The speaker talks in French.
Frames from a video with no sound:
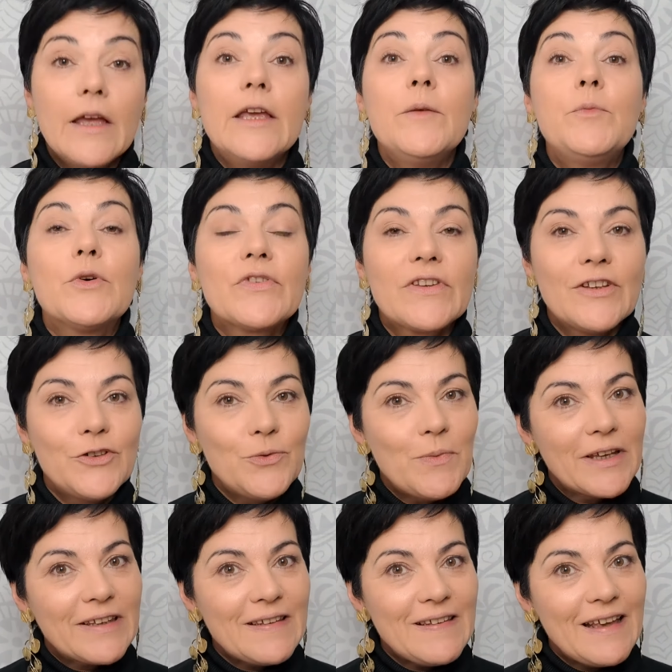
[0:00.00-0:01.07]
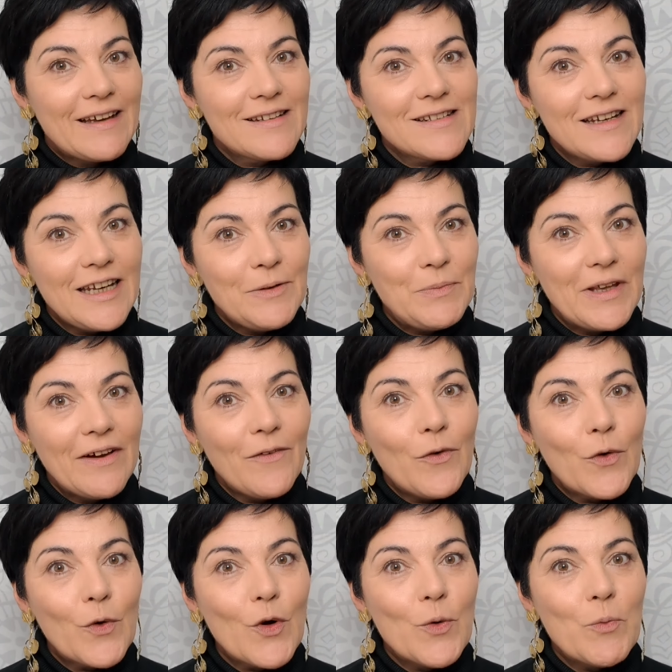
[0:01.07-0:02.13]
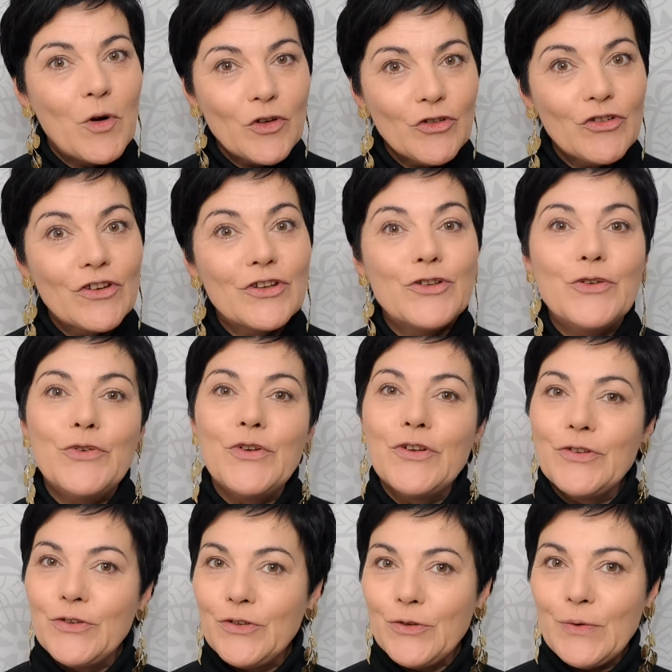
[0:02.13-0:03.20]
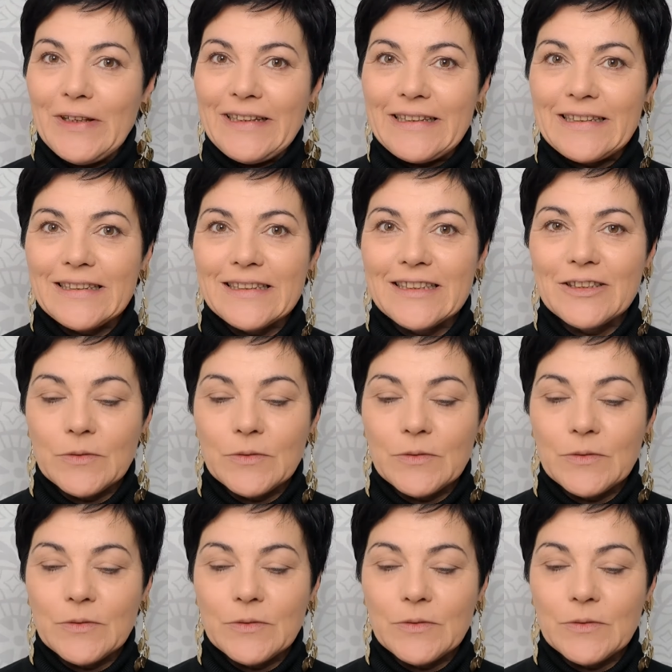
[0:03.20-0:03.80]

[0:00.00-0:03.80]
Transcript: Et pour ce qui est du maquillage, eh bien, on commence de suite.